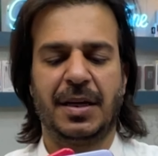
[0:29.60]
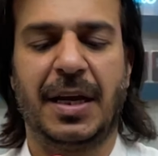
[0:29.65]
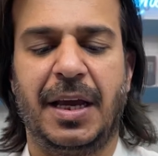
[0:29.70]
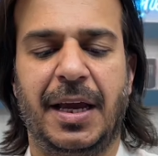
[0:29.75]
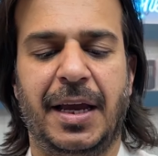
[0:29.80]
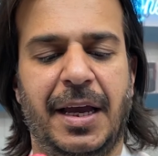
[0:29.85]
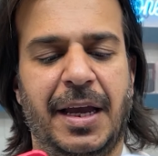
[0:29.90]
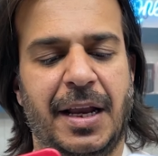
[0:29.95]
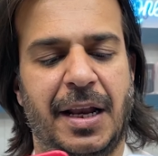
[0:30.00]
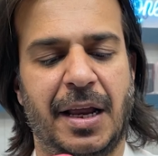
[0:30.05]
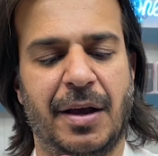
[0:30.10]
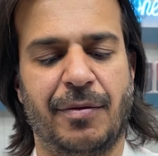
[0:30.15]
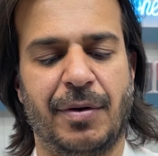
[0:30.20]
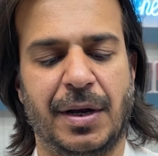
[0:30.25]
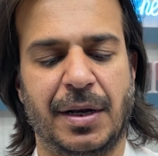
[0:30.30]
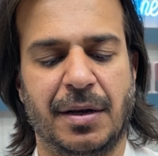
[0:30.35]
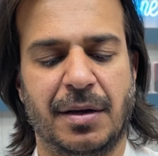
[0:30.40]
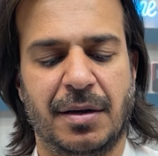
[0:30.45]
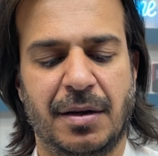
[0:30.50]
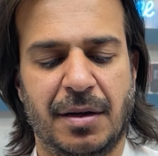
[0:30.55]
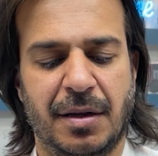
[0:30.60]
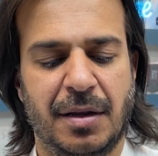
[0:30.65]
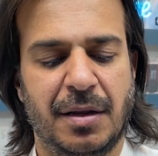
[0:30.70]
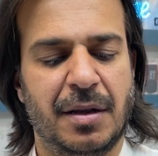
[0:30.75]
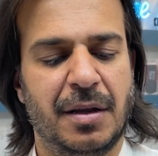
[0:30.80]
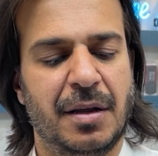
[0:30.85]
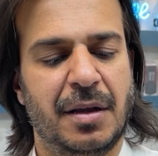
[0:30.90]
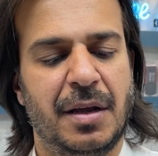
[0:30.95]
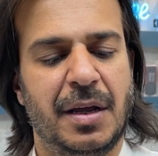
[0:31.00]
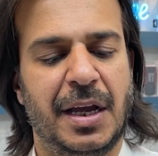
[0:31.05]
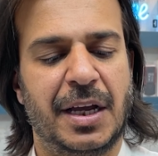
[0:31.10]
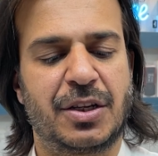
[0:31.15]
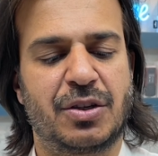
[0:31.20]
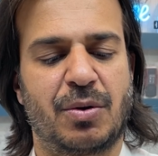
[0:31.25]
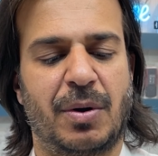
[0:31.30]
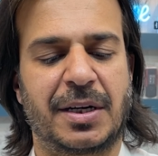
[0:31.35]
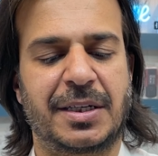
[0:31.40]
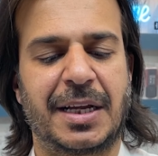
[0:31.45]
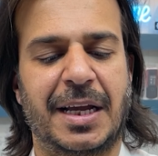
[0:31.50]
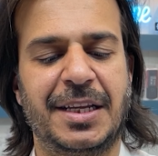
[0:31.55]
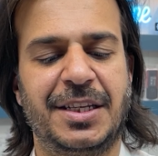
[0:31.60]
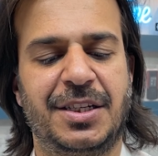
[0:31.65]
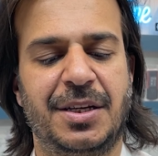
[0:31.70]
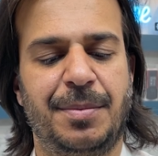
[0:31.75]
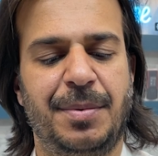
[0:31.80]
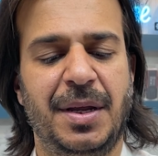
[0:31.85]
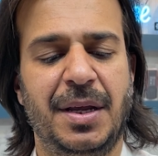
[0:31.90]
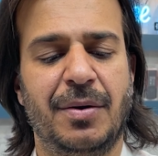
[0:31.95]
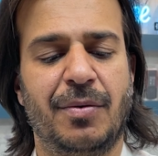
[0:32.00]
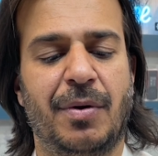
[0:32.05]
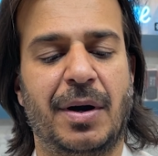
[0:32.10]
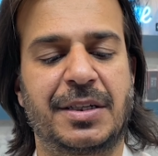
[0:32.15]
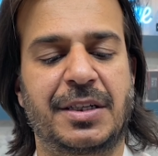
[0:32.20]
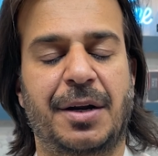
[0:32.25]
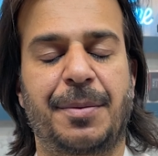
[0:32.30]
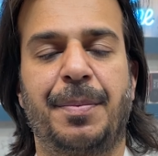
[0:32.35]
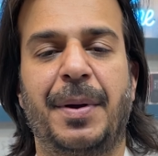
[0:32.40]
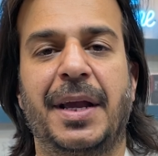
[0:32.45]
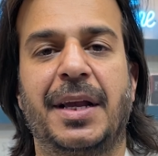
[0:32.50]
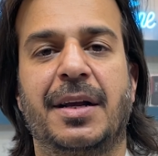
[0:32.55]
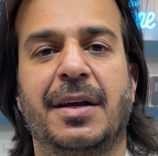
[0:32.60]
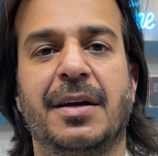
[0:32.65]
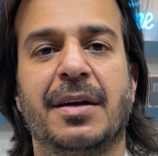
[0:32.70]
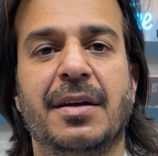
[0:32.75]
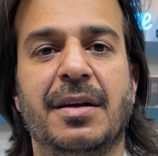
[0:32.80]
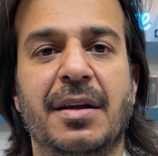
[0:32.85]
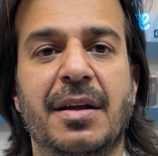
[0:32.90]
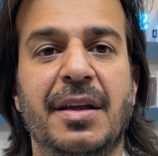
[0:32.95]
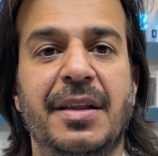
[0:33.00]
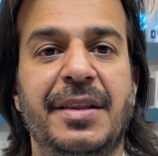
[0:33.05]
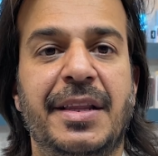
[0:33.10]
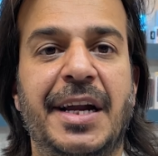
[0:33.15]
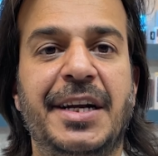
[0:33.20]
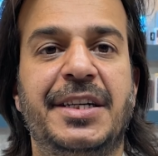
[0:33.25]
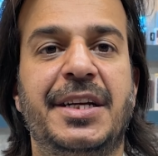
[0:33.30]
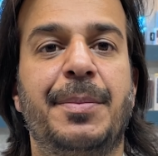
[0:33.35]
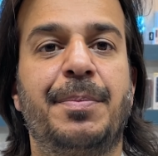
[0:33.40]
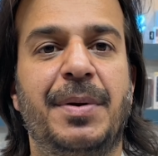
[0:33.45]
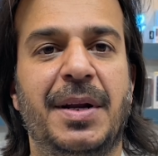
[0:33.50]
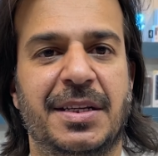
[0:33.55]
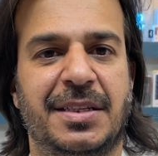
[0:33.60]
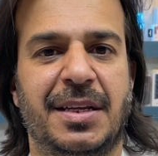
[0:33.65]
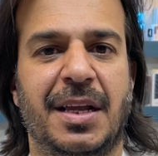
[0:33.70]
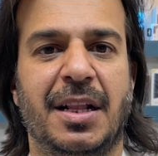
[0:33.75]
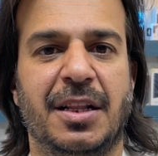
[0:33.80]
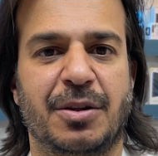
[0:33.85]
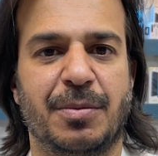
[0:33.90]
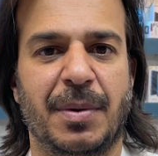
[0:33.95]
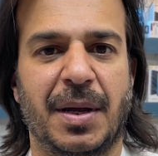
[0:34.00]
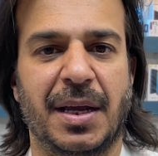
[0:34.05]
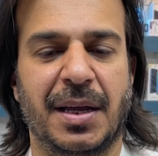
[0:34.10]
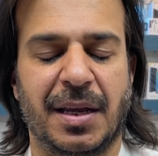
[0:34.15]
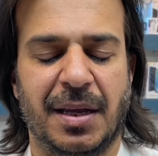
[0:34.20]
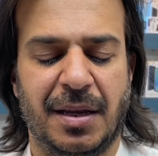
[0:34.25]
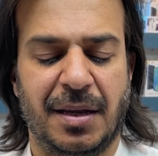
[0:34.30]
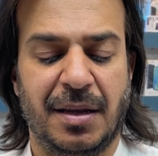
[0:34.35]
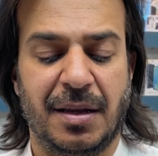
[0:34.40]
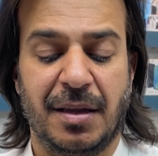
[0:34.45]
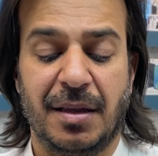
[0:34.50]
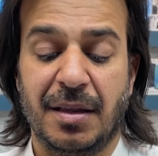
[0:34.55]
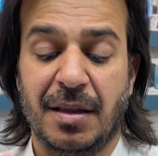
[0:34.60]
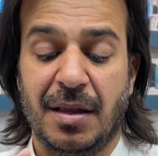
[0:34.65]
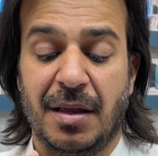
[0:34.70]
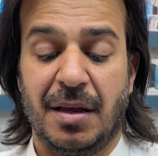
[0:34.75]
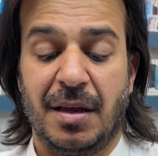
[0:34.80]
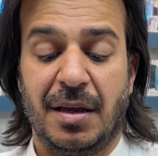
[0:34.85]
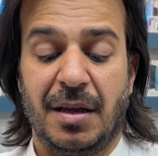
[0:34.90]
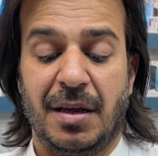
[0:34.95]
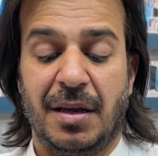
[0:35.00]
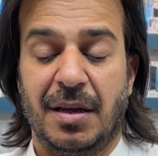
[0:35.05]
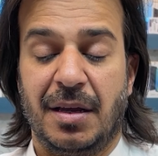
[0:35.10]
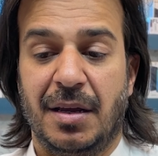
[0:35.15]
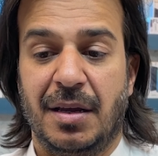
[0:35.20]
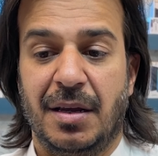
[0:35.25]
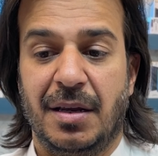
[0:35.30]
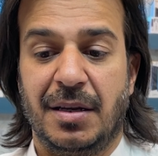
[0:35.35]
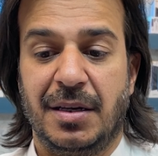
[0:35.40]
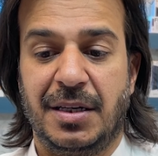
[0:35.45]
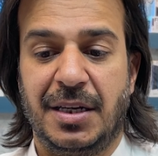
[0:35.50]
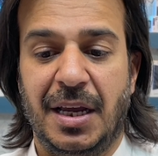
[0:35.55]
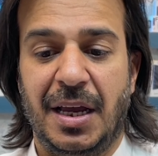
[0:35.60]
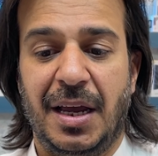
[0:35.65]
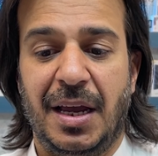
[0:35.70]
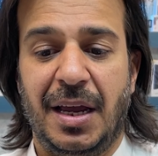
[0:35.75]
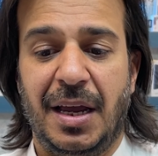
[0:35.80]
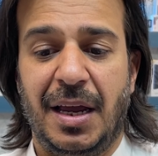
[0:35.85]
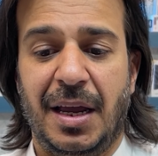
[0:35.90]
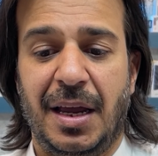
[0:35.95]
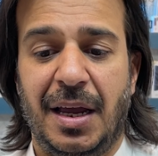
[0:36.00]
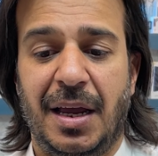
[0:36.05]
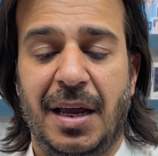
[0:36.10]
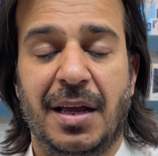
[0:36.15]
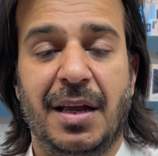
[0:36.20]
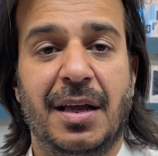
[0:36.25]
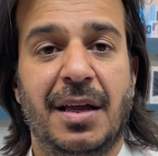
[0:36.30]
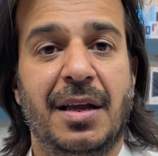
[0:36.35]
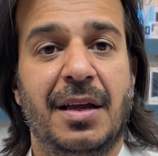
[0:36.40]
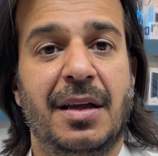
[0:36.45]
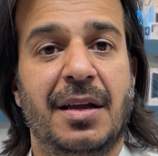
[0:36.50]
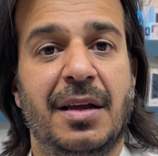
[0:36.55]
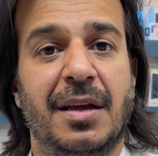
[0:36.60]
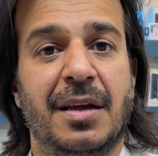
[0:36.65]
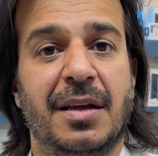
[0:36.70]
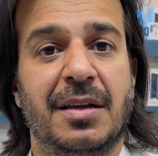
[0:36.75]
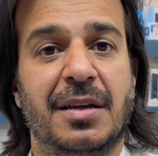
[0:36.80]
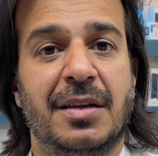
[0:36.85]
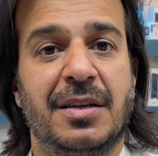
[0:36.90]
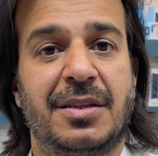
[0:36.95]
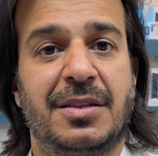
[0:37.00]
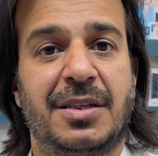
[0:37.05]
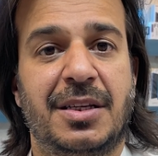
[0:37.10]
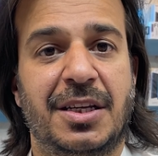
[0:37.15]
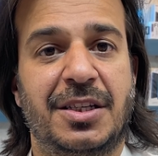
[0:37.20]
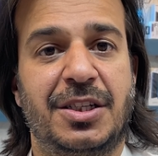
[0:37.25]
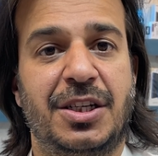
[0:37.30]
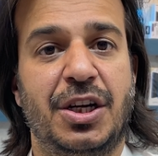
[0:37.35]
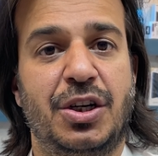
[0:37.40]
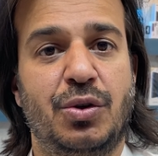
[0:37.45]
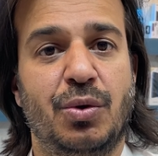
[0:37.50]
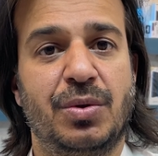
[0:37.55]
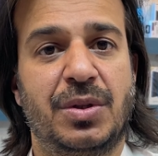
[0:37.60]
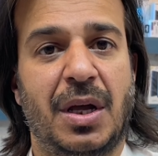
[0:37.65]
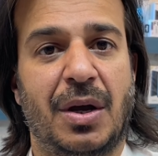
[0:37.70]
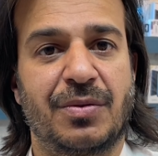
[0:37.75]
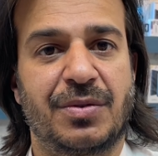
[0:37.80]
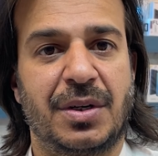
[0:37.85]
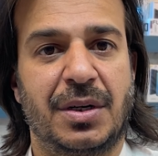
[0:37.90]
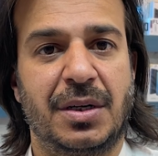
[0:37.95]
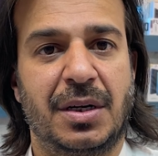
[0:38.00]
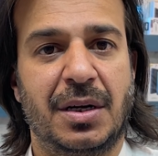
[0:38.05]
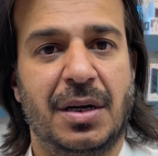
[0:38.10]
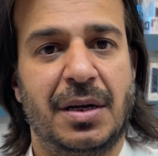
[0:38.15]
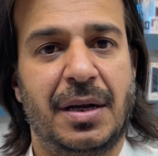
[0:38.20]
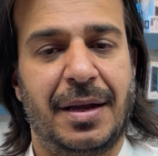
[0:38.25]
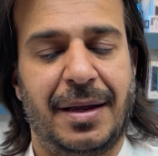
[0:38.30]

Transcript: ये है 11 एक सौ अट्ठाईस जी बी वाटर पैक नाइन्टी प्लस हेल्थ में ये सिक्सटी टू थाउजेंड का